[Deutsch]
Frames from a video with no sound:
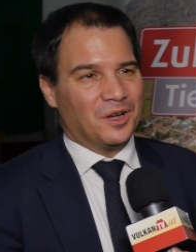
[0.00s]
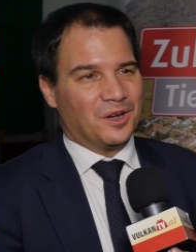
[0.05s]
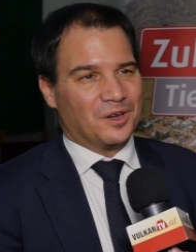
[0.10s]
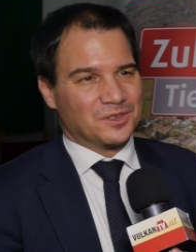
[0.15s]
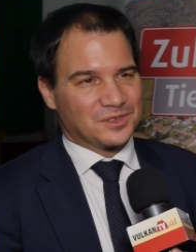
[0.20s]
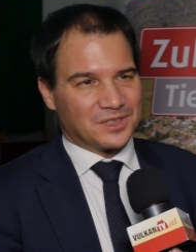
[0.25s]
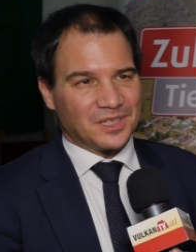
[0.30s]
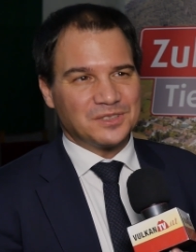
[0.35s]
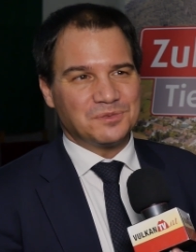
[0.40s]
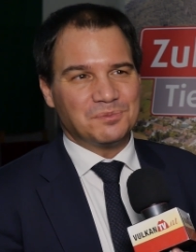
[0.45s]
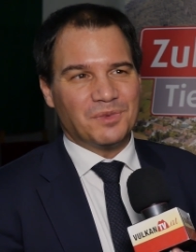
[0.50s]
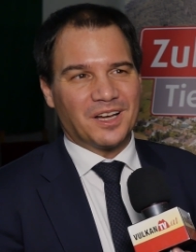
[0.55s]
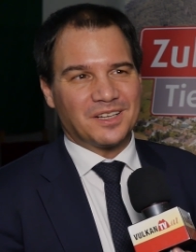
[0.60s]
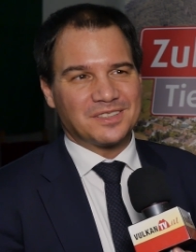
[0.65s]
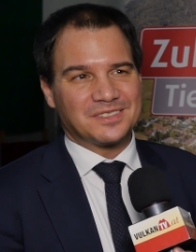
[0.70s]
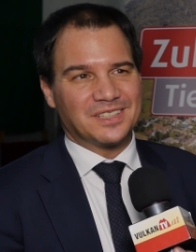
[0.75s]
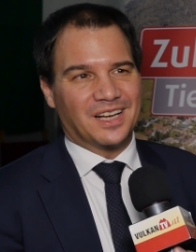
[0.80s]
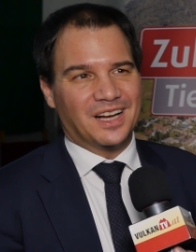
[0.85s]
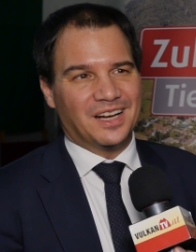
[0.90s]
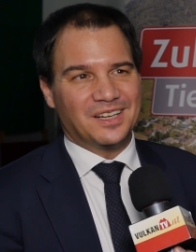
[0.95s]
Und das
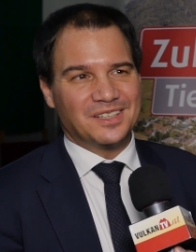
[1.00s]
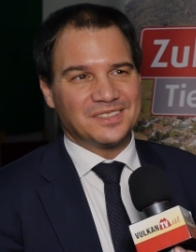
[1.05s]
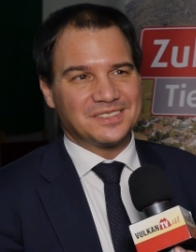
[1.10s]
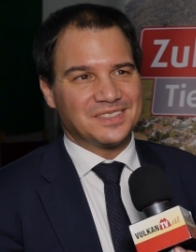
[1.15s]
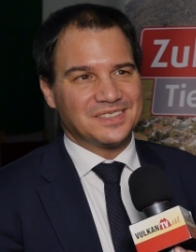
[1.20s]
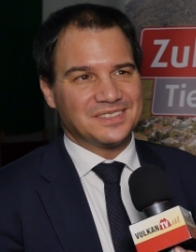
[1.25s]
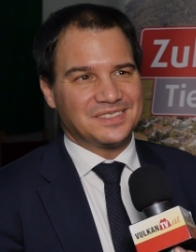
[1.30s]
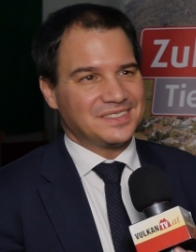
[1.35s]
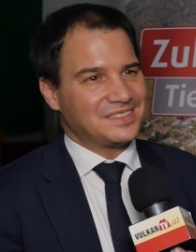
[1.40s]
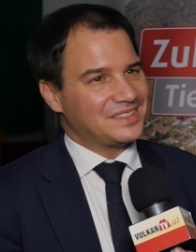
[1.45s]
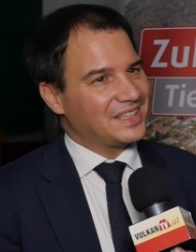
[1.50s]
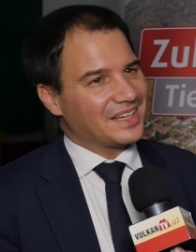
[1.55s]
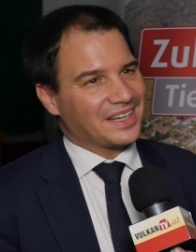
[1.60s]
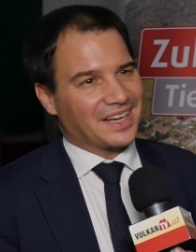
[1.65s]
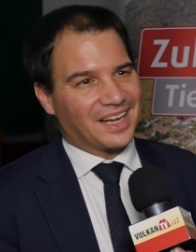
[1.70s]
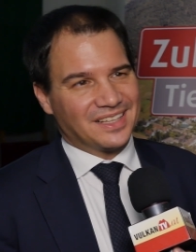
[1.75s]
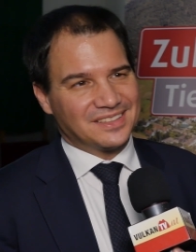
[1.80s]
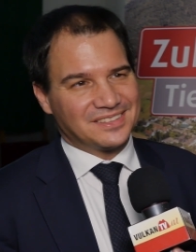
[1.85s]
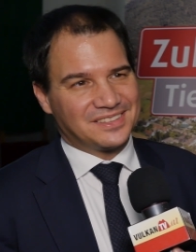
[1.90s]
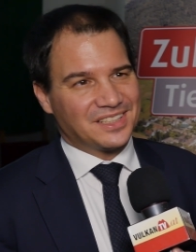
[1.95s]
macht es aus. Es ist ein
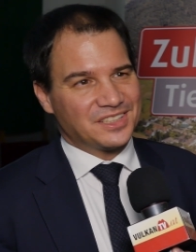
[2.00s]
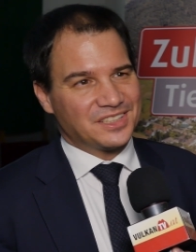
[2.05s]
ganz